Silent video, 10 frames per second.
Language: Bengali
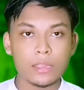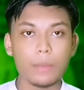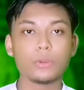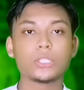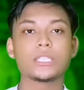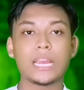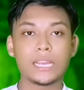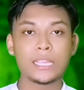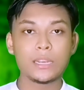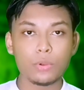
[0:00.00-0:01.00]
এবং শেষে
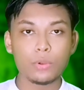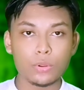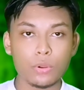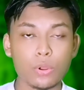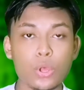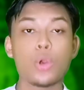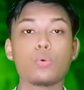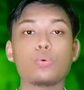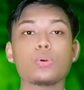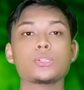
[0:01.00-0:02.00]
আখিরি বৈঠক
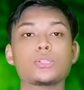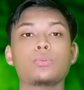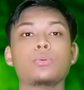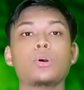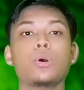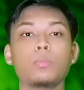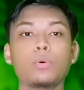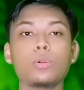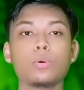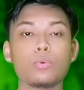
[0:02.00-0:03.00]
কোনো কিছু
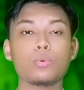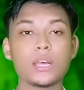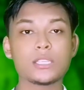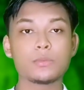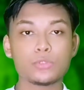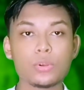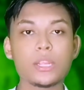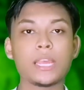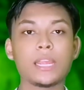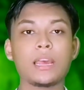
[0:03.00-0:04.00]
ভুল কোনো ওয়াজিব
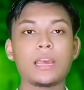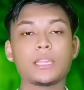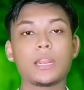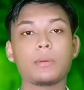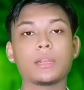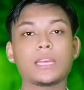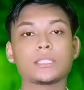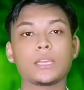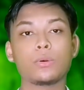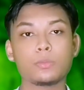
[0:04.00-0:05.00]
ছুটে গেলে আমাদের আবার
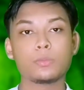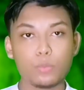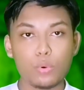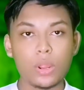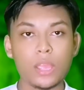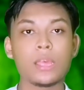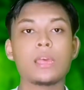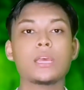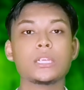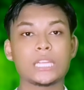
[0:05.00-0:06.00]
তাসাহ পরে
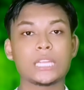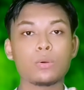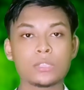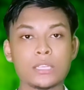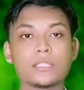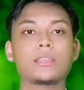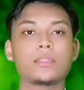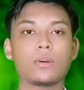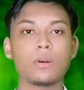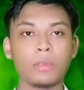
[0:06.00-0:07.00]
সাহসেজদা
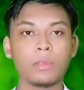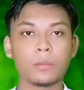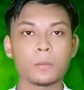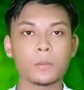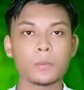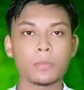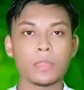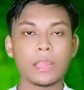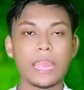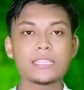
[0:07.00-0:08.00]
দিতে হবে
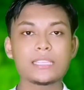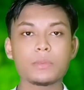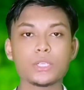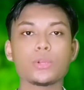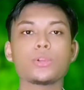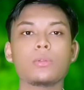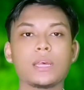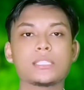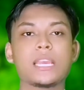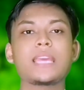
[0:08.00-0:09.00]
এই যে বিষয়গুলো
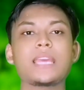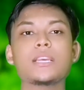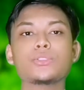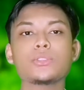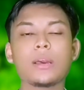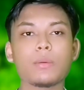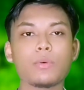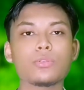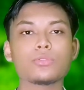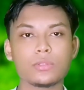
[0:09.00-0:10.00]
আছে এই দিকে যদি আমরা
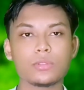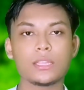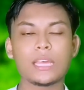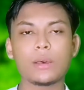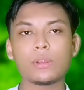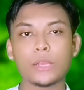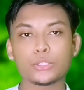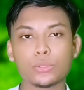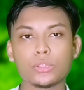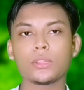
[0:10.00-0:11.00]
মনোযোগ দিই তাহলে
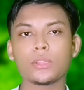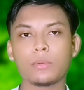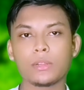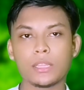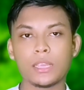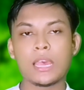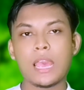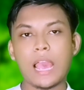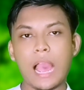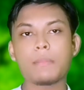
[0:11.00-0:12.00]
সত্যি কথা বলতে
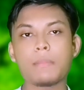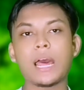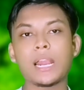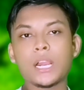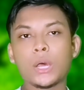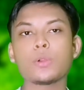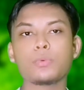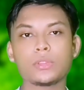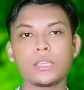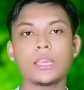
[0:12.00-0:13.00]
আমরা আল্লাহর
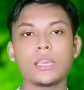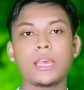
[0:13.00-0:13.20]
প্রতি